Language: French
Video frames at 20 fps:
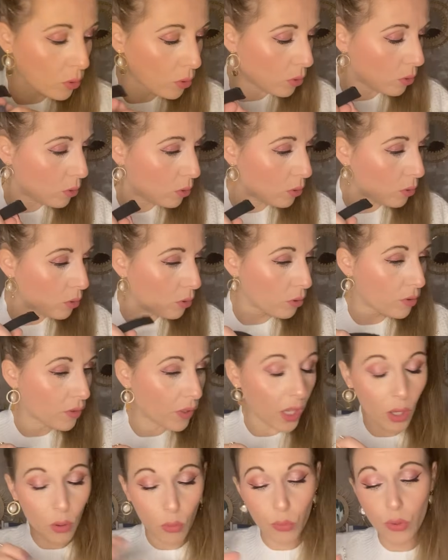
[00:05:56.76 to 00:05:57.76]
euh,
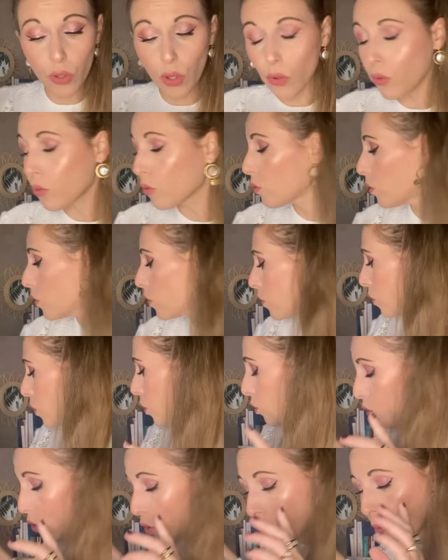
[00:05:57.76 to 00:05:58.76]
très contente
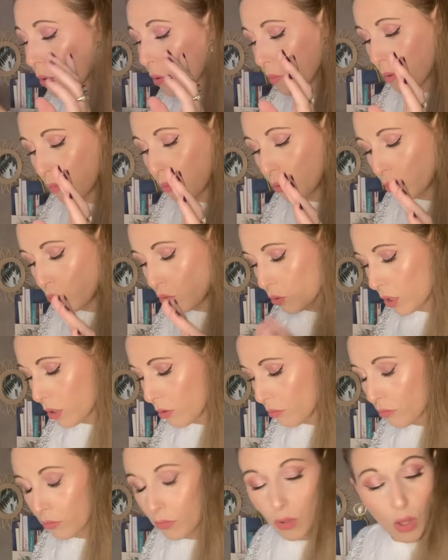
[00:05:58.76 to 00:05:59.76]
des deux premiers produits.
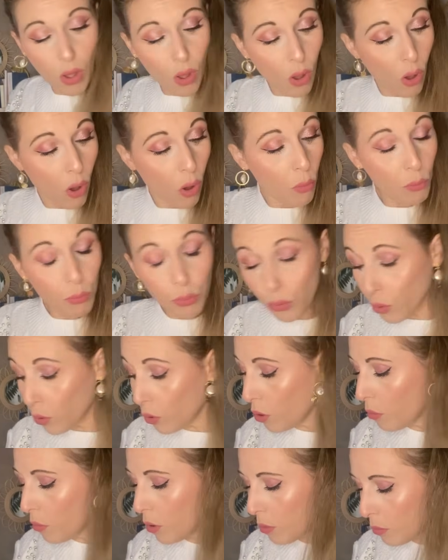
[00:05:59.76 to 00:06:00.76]
Pour
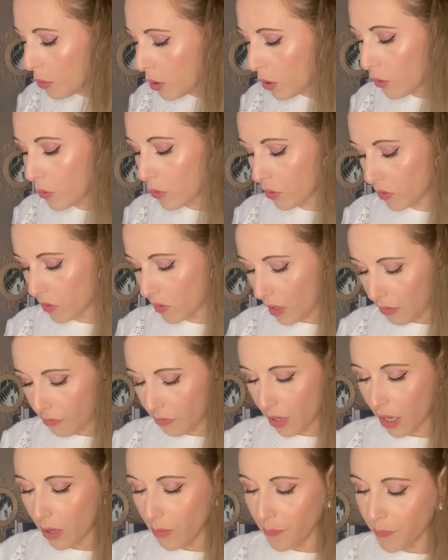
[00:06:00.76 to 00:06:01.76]
le moment, ça
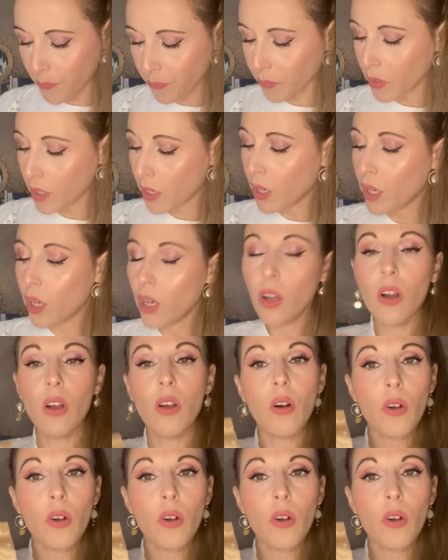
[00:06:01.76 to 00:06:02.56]
va. Euh,